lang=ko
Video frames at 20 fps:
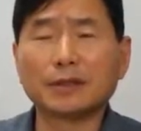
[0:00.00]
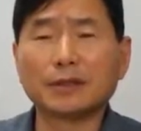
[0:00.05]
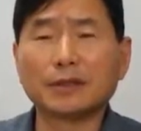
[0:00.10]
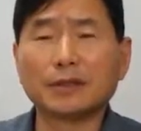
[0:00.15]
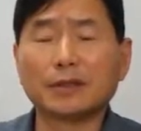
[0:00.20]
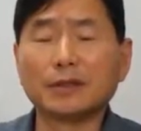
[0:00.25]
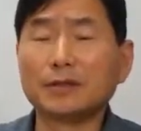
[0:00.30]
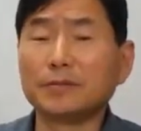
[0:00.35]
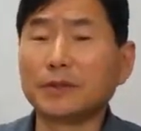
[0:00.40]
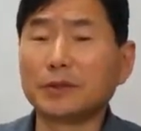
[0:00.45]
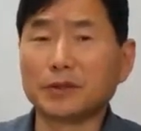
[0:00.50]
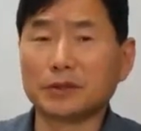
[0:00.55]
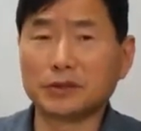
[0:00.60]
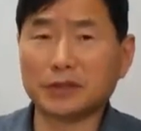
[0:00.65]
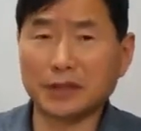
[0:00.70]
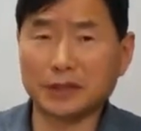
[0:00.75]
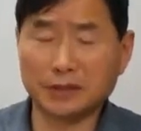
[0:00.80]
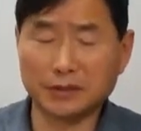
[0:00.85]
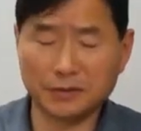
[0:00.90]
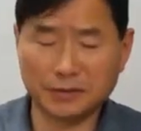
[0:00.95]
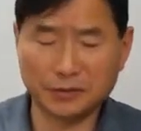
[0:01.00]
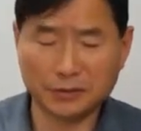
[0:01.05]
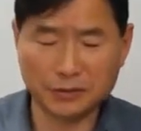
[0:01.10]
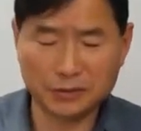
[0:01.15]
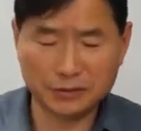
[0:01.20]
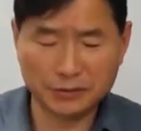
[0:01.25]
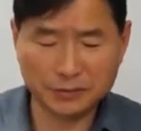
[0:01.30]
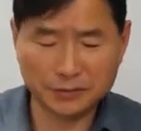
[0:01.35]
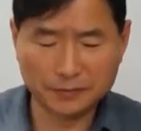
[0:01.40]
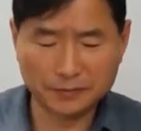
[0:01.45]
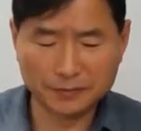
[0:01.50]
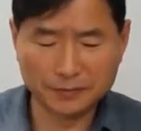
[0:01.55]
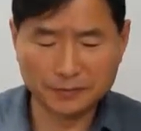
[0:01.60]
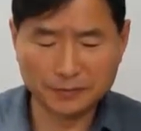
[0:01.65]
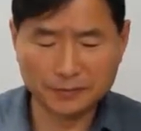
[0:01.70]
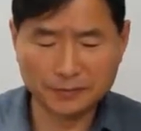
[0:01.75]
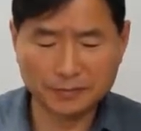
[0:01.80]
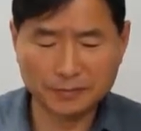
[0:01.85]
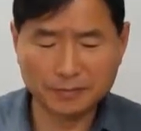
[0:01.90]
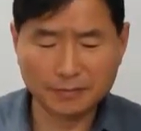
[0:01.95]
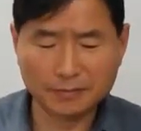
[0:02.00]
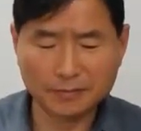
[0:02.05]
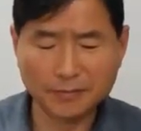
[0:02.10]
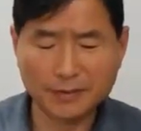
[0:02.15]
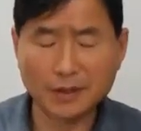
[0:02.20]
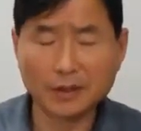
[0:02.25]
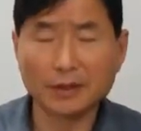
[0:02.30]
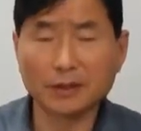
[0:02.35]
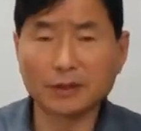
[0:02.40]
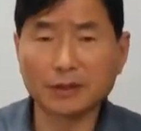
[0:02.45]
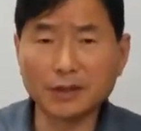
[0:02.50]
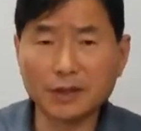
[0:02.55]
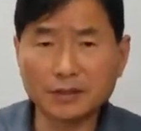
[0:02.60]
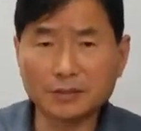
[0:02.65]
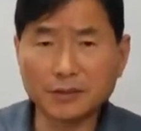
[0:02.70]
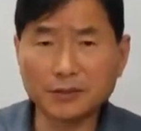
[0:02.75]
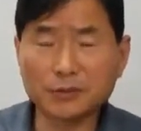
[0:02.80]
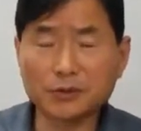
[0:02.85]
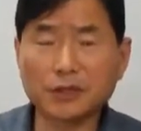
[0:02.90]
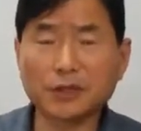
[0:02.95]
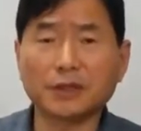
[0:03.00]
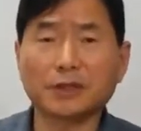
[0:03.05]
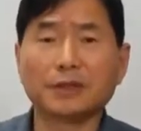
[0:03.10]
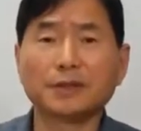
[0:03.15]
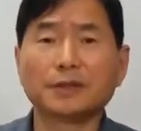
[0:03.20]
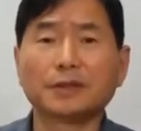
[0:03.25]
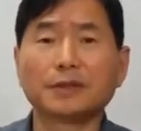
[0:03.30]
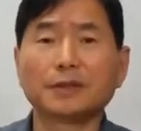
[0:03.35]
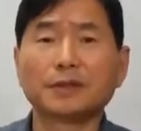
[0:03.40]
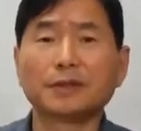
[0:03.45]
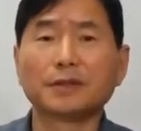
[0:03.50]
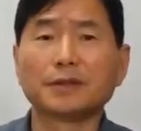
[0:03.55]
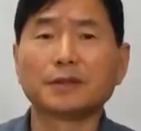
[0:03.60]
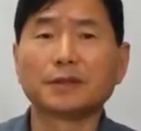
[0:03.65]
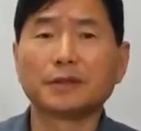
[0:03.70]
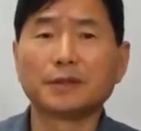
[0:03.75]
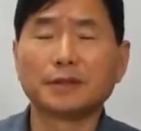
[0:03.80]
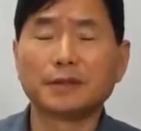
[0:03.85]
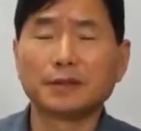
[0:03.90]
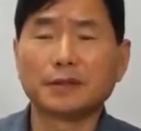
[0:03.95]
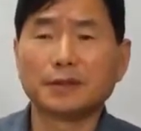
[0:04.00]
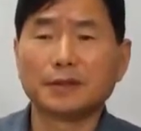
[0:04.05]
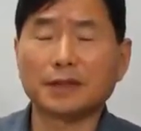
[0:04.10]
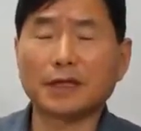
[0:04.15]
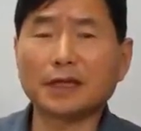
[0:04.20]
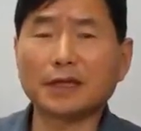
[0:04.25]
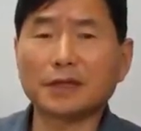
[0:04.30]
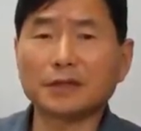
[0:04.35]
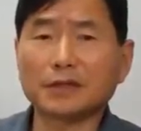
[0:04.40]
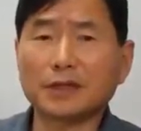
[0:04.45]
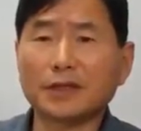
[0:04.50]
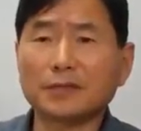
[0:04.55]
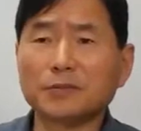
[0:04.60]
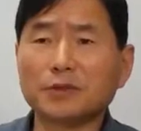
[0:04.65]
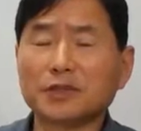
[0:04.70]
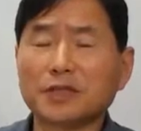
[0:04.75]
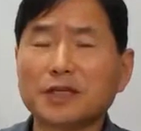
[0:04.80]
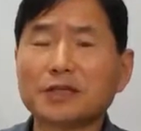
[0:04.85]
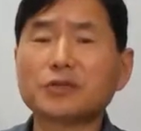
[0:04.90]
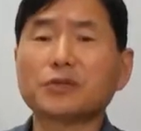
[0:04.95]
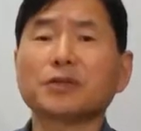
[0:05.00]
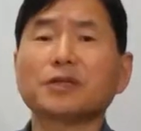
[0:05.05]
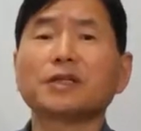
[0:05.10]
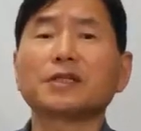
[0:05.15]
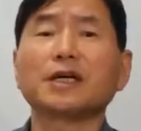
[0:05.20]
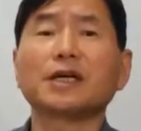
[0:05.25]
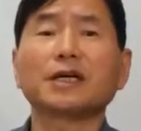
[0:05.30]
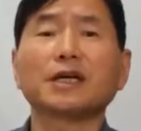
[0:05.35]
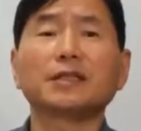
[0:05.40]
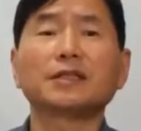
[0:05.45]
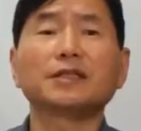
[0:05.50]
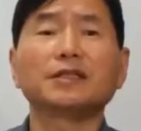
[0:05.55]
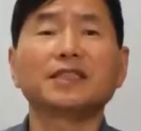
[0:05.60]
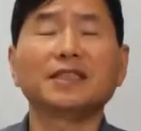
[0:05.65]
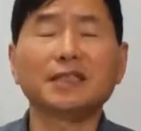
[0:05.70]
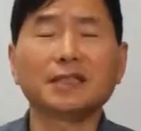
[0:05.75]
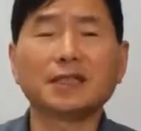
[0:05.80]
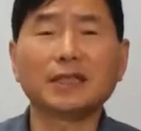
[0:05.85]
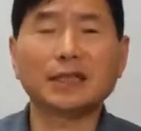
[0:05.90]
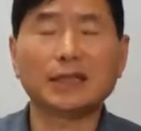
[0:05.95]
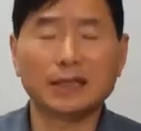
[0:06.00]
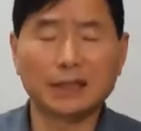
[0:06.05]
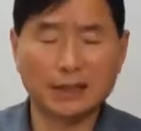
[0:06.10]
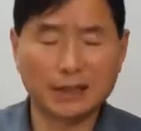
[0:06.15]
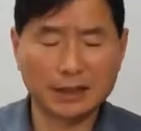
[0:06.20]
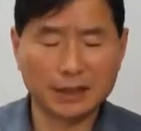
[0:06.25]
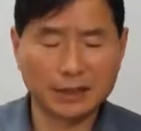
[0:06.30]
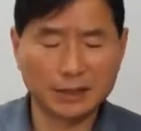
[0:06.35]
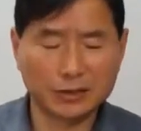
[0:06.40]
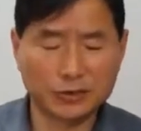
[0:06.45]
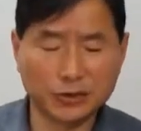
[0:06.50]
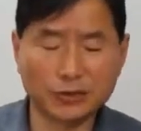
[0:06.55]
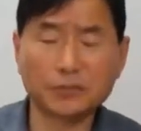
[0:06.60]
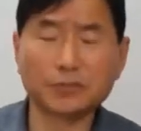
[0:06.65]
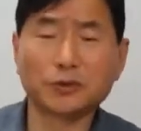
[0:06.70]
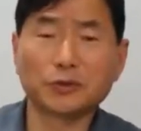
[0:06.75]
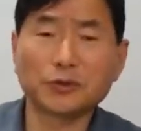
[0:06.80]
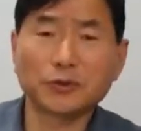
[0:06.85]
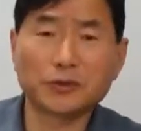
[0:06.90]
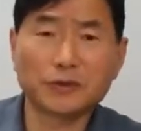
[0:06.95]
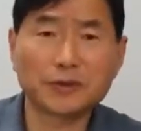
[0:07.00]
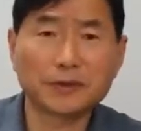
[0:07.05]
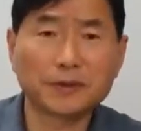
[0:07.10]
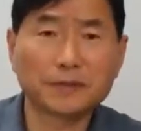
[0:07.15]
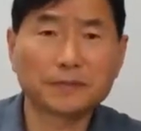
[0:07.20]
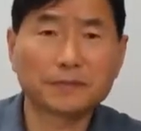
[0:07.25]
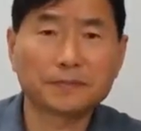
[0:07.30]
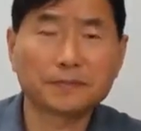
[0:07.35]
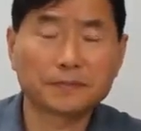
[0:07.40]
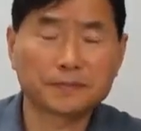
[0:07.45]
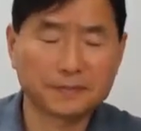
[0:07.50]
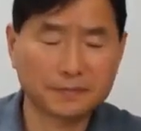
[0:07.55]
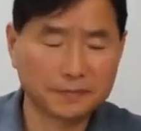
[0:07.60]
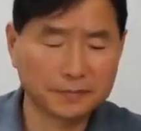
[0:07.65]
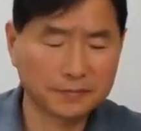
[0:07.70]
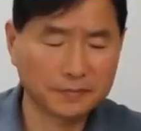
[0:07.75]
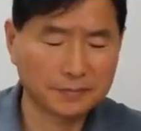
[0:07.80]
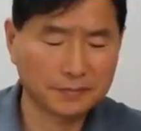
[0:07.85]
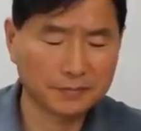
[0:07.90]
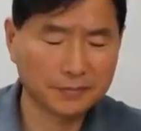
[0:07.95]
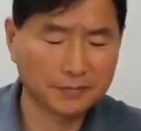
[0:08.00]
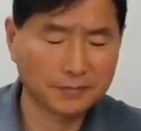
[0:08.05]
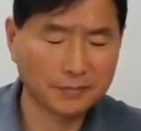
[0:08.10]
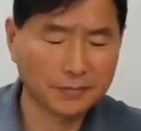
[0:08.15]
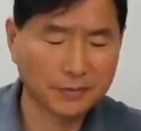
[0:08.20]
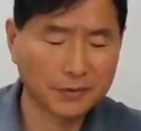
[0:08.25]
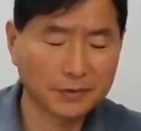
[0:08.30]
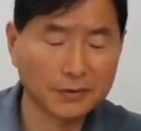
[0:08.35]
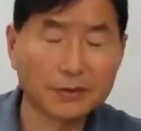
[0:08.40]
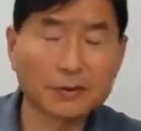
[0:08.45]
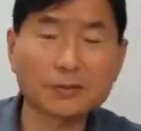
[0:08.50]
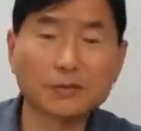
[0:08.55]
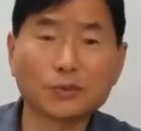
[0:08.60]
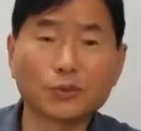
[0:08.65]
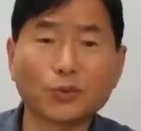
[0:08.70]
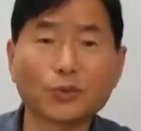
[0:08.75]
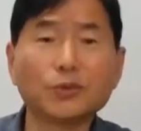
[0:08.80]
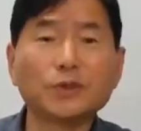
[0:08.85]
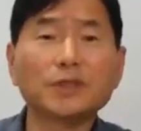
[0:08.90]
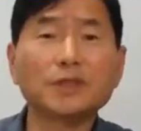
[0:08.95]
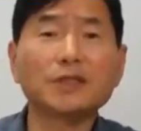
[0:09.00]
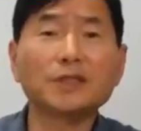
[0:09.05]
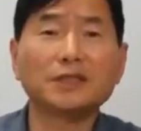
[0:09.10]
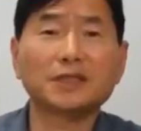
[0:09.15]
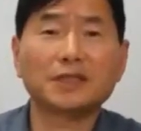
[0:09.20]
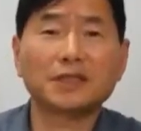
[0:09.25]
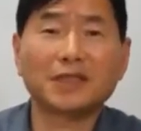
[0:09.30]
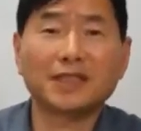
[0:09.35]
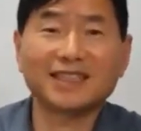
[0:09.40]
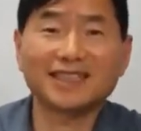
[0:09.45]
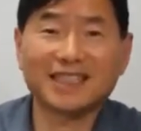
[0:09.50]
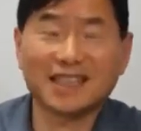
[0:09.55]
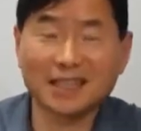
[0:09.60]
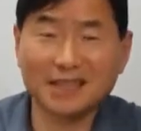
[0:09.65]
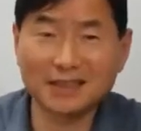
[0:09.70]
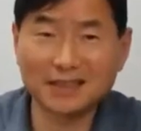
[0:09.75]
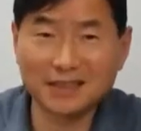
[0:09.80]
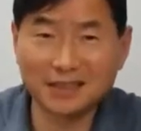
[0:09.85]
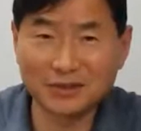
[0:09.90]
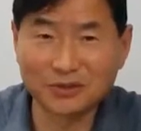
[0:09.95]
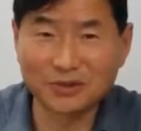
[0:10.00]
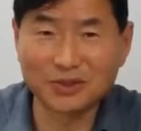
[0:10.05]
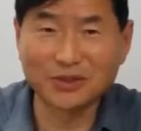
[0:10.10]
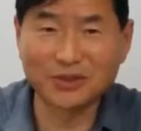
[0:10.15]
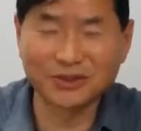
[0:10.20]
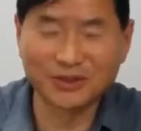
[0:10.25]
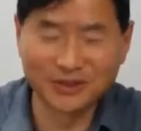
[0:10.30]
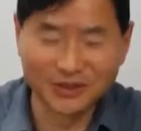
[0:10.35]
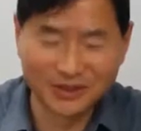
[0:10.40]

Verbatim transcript: 얼매여서는 안 되는 것이죠. 끊임없이 나의 삶을 개척해 나가는 이가 젊은 것이. 여러분 노인이 시간이 잘 간다 그러죠.